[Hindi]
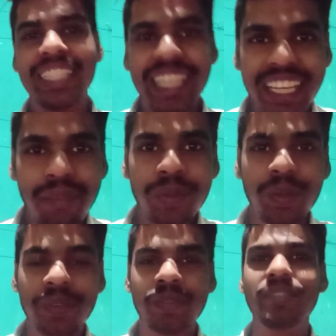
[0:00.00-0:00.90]
ही नहीं आप लोग
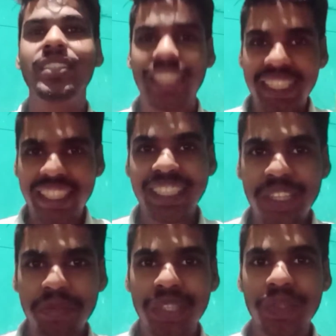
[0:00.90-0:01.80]
देखते जाओ
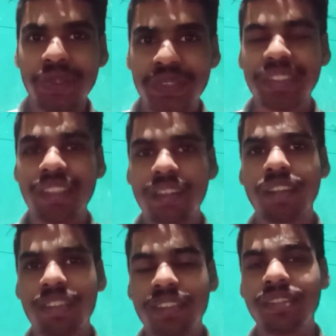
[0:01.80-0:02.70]
मेरे दोस्त
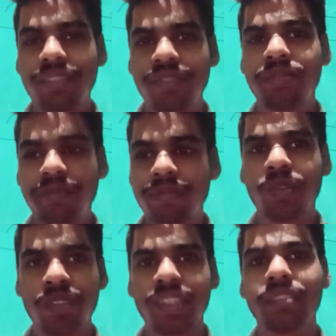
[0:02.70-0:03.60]

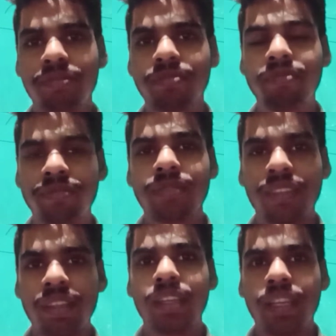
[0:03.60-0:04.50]
ओके
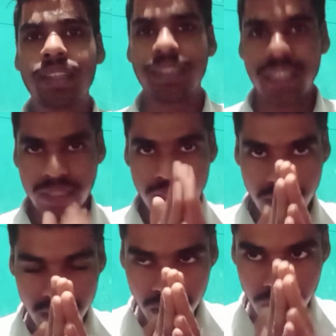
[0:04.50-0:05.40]
चाचा
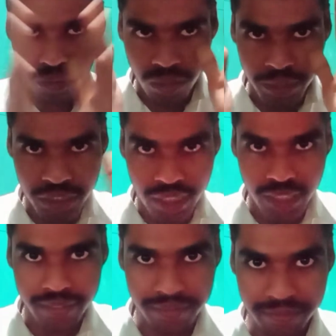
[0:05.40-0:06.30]
अंकल हो तो नमस्कार
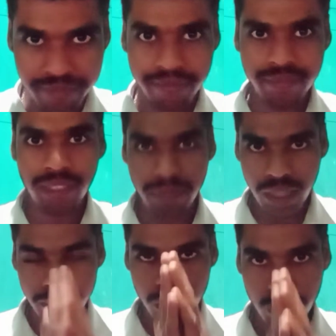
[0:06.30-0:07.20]
भाई
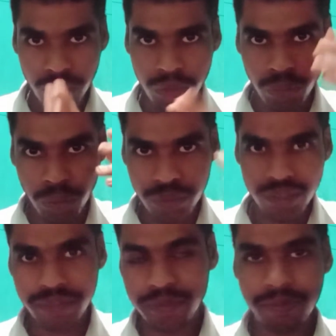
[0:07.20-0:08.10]
बंधु हो तो
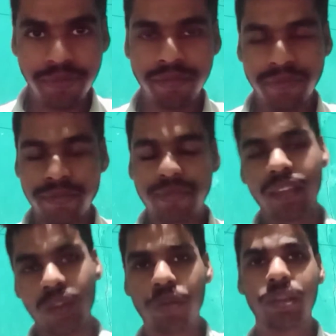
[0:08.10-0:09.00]
दोस्त
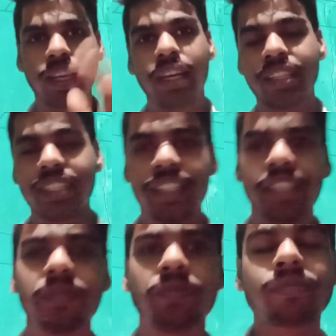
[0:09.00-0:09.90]
ओके आगे चलते
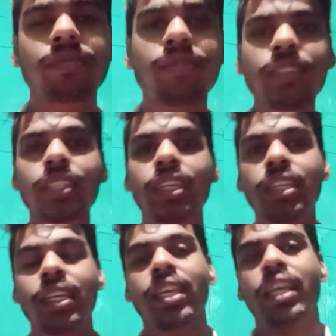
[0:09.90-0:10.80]

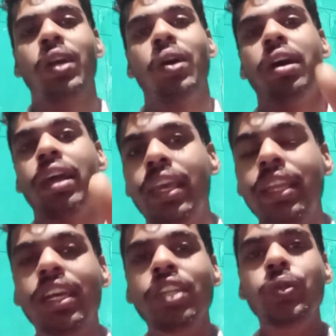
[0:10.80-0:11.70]
हैं
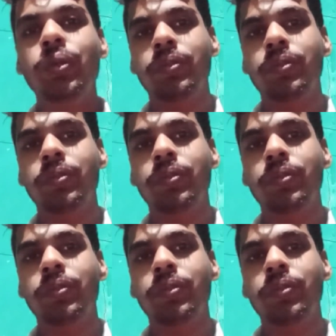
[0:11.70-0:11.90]
इनका जो